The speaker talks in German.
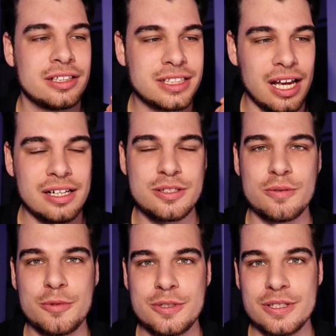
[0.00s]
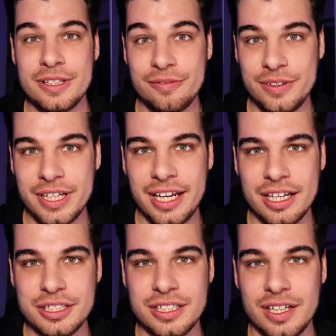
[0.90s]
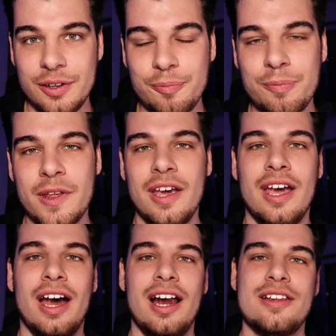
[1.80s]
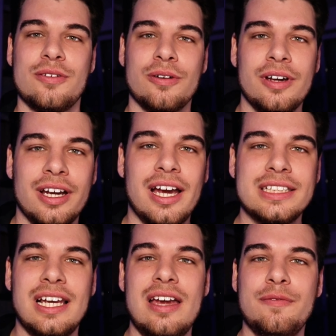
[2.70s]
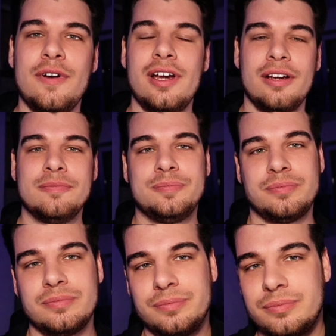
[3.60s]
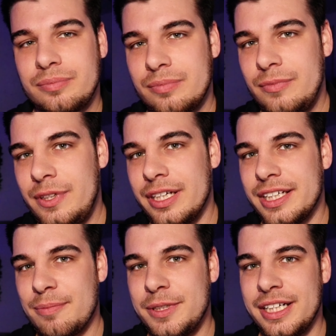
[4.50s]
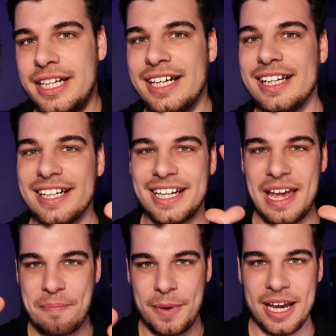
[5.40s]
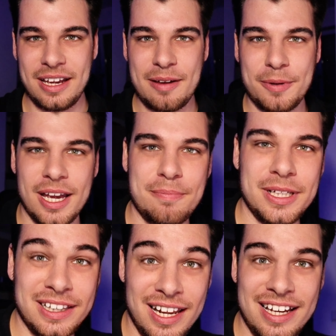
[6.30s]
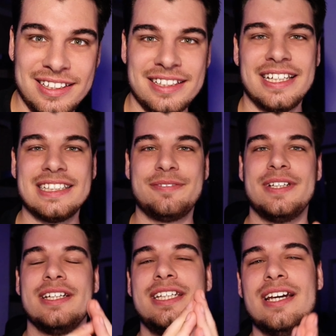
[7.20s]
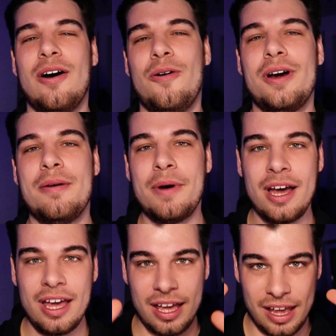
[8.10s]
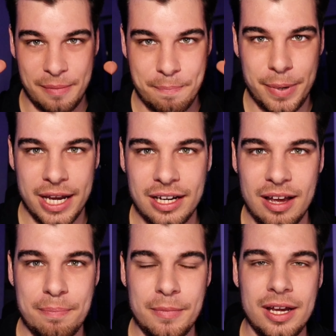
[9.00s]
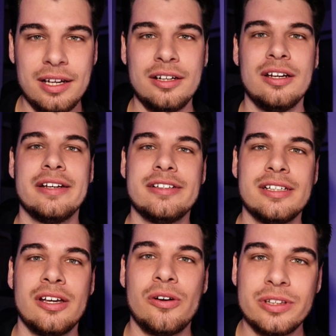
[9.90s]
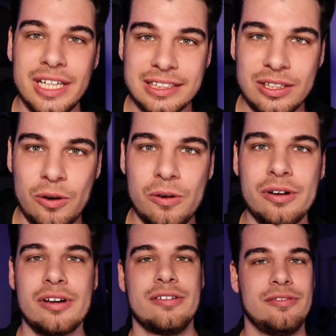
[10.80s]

zahlen zu müssen, wiederherstellen. Also, ganz einfach, ich habe die Regel, kein Backup, kein Mitleid, deswegen hier auch immer ein Backup machen, das auch